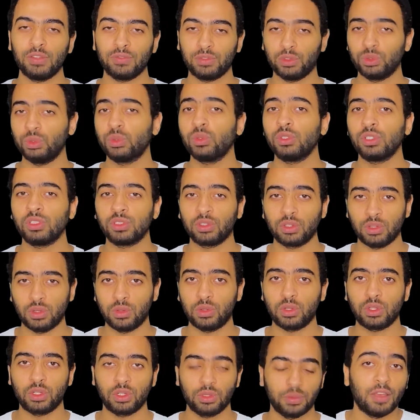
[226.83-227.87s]
في ضوء
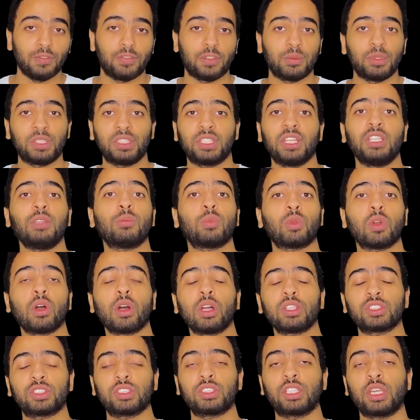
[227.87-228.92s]
النهار فبالتالي
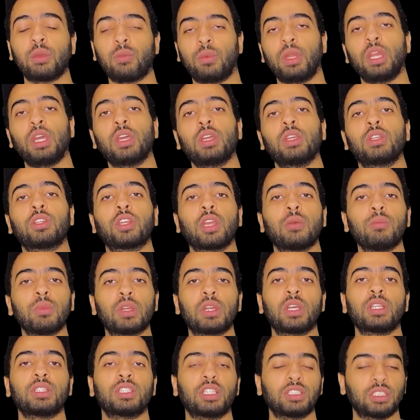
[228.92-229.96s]
ملخص الكاميرا
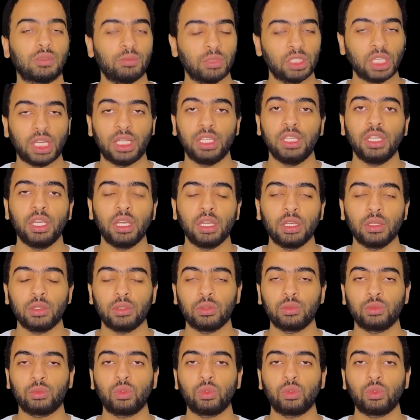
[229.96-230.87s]
الكاميرا تعتمد عليها